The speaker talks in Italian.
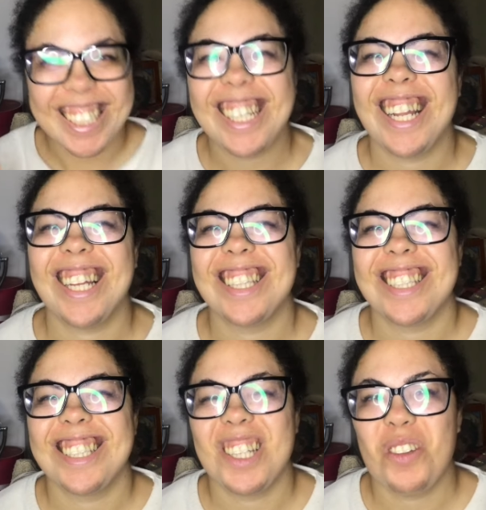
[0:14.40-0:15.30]

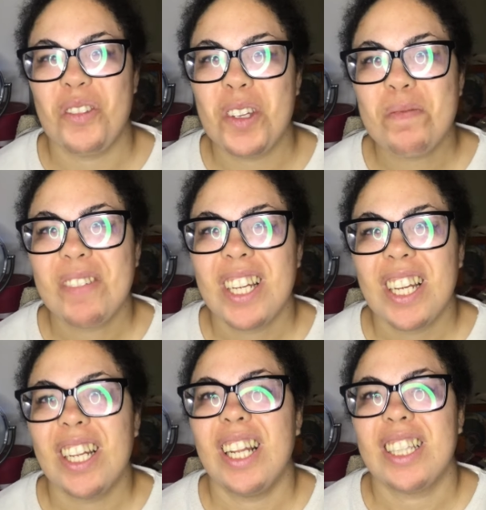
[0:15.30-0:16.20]
grazie Stefi,
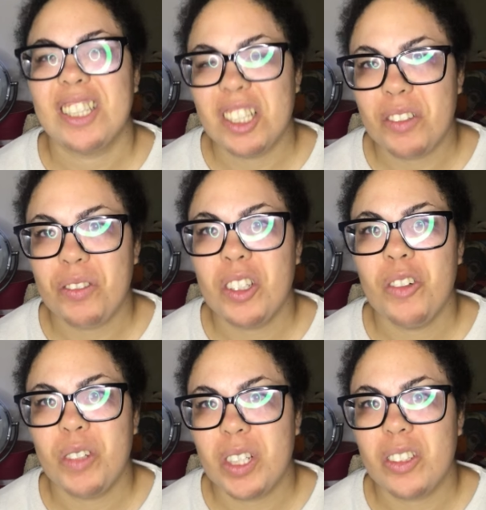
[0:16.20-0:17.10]
la Stefi,
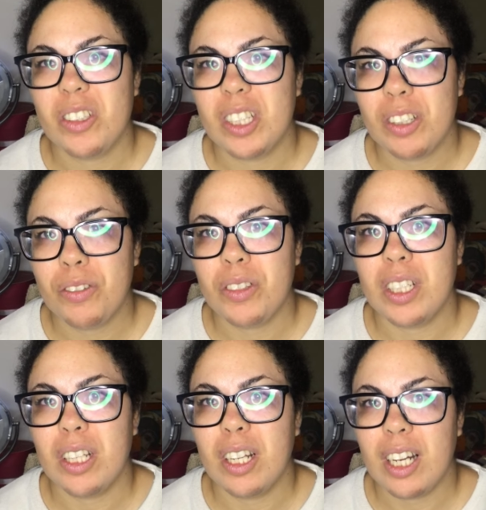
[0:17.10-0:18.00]
ovvero
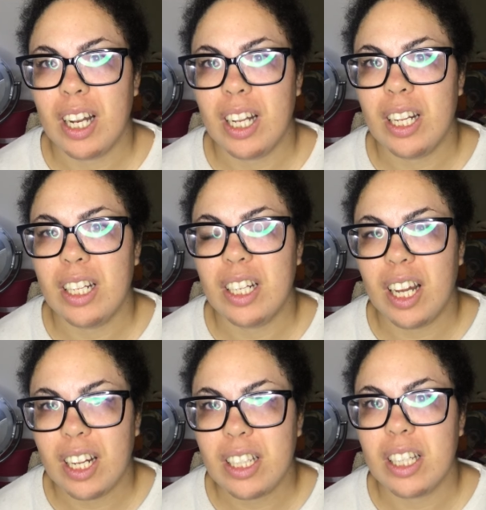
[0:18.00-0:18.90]
Stefi,
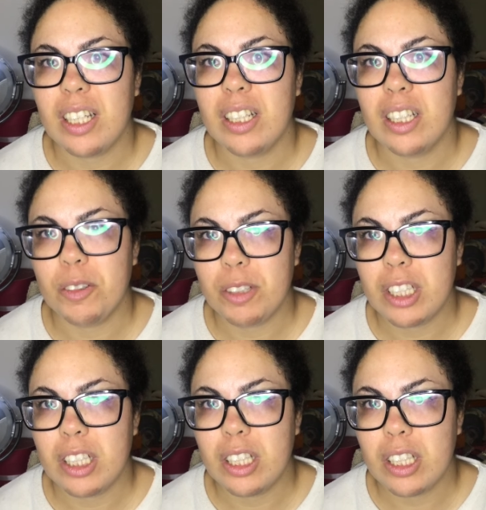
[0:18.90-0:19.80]
l'arte
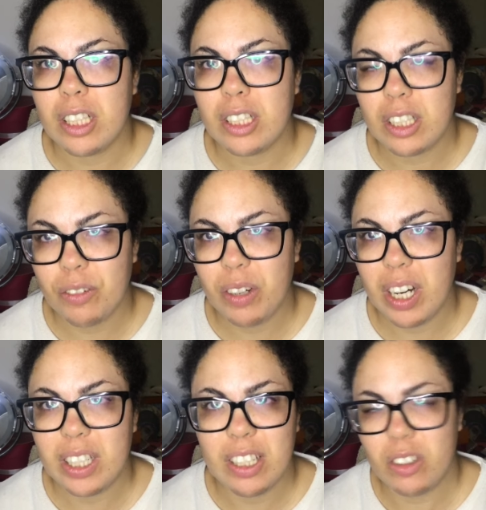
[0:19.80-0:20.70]

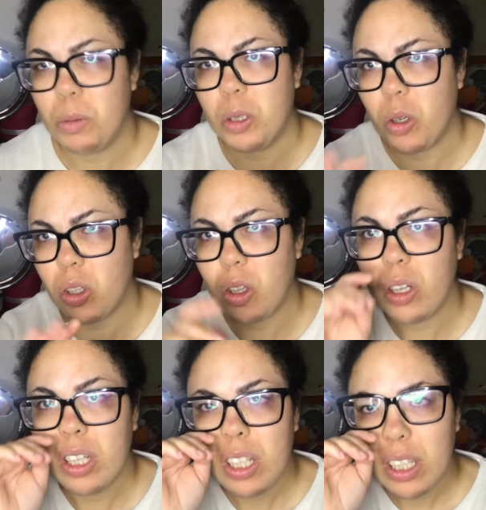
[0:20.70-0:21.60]
Stefania, non mi ricordo
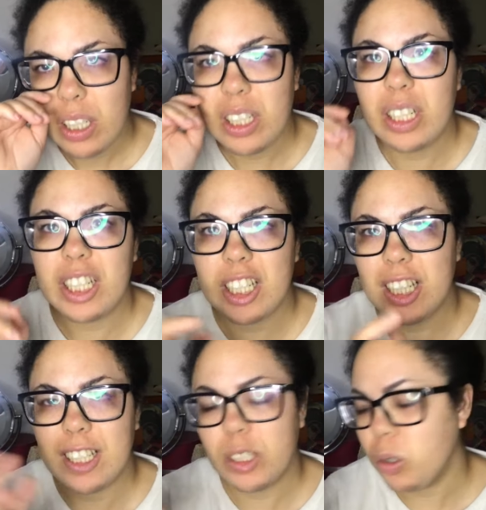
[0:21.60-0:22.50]
il
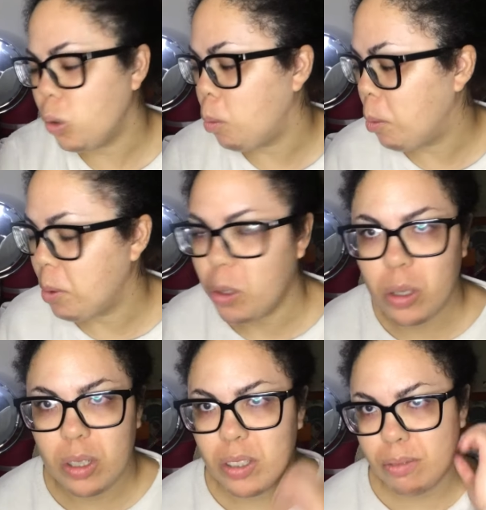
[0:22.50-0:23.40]
nickname di YouTube però
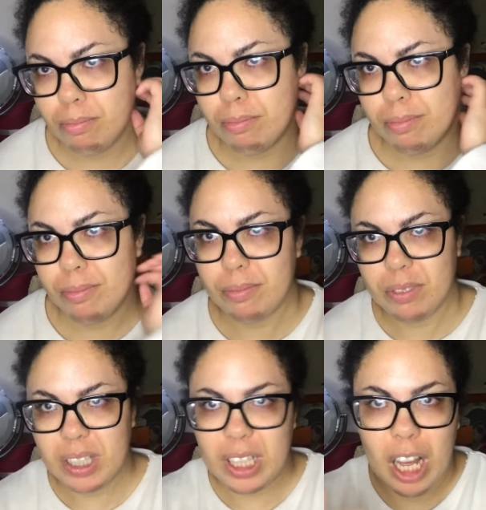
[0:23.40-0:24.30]

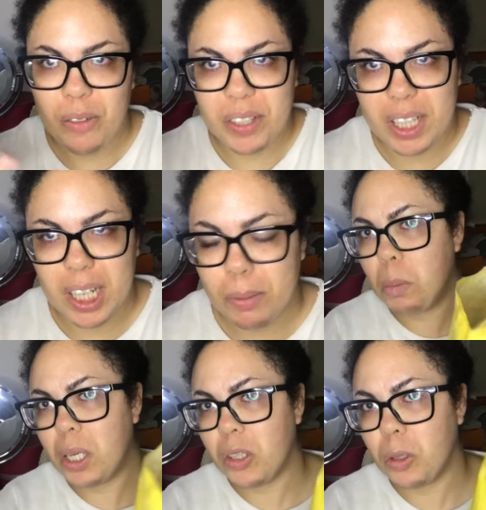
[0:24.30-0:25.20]
avete
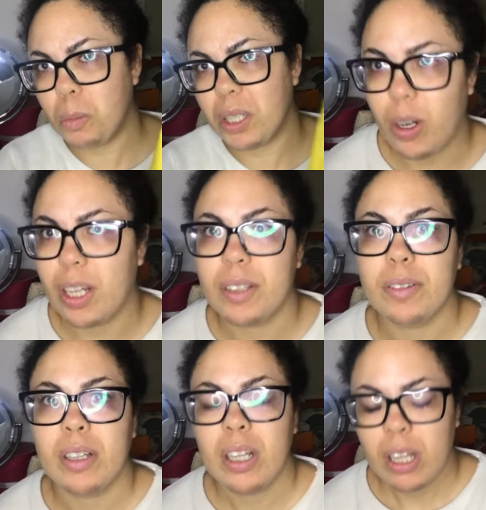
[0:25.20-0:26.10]
capito. Certo per...
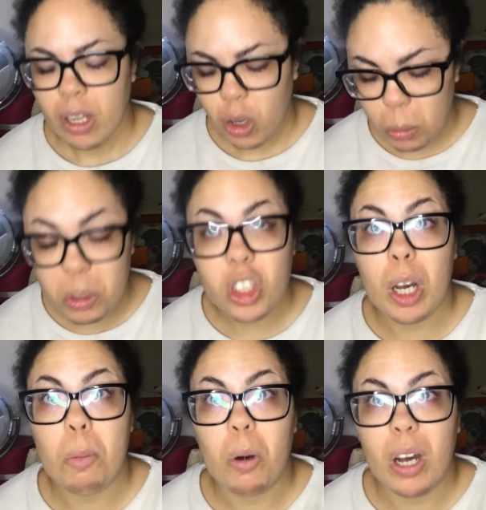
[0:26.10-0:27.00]

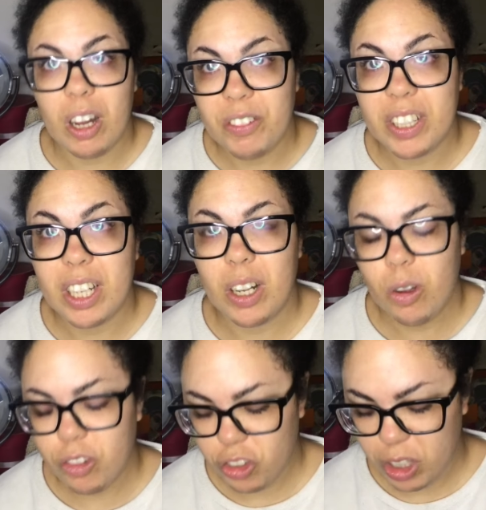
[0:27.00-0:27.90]
Cominciamo a vedere
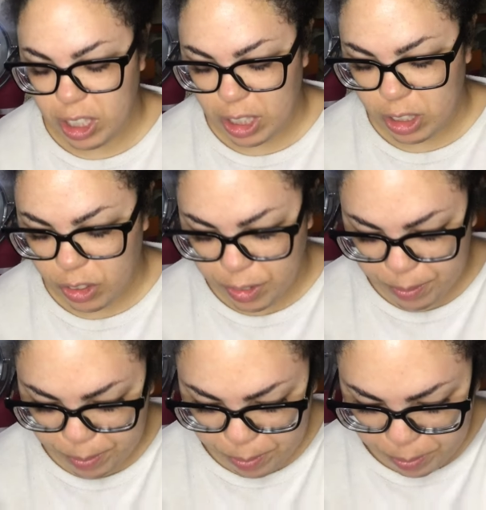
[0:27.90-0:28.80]
cosa c'è
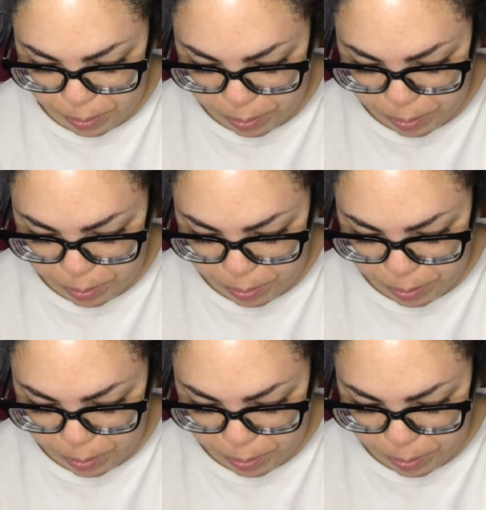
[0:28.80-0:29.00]
dentro